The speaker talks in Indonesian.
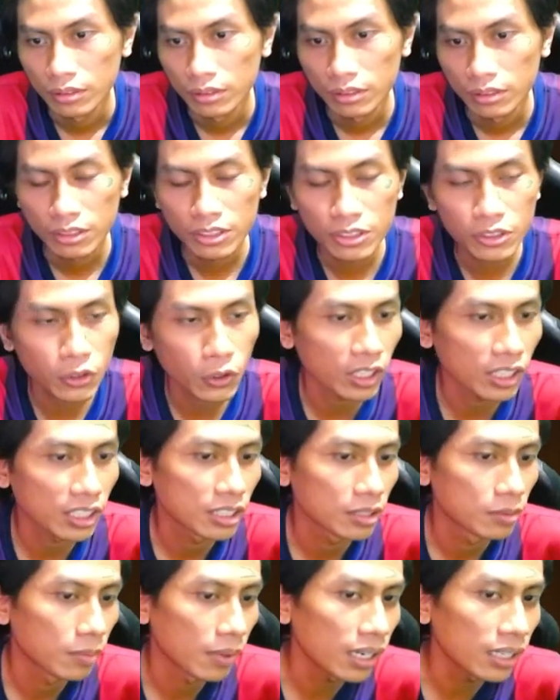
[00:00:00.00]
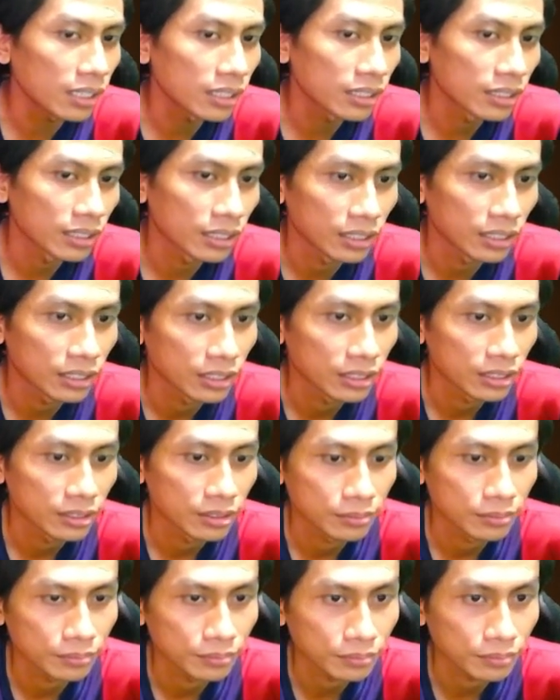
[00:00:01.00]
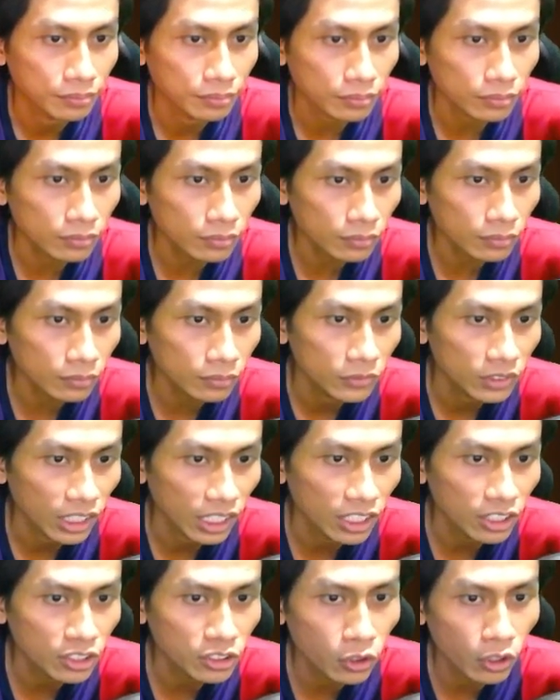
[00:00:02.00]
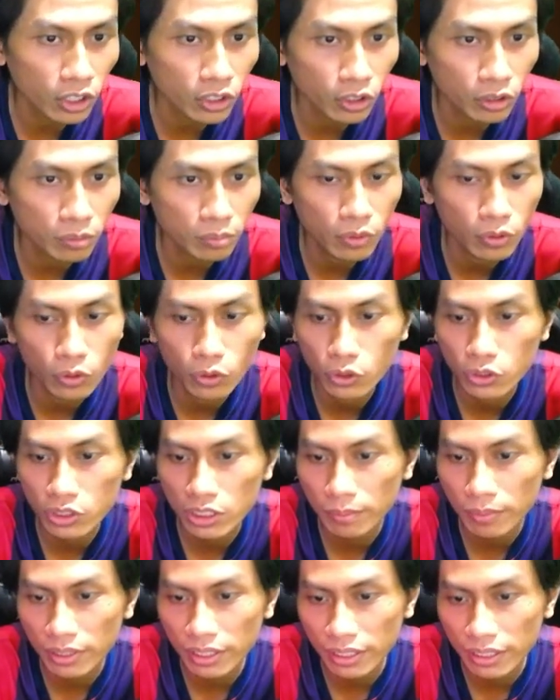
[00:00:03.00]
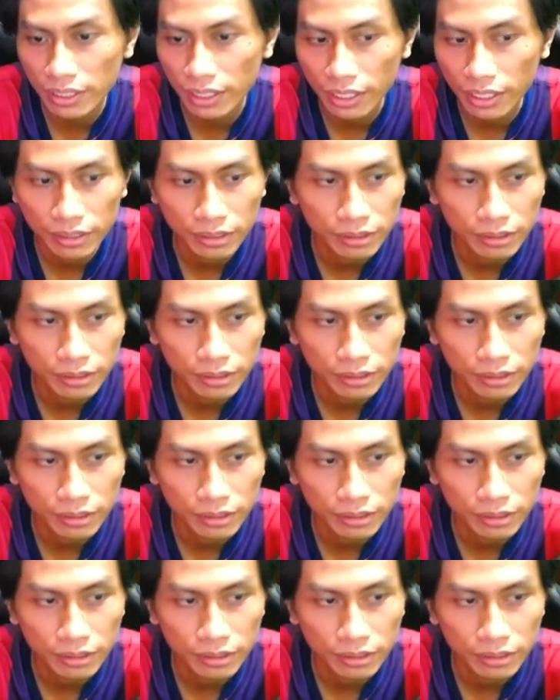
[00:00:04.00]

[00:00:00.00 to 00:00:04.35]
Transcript: ini sekolah di mana nih? Kayaknya sekolah non muslim kayaknya dah.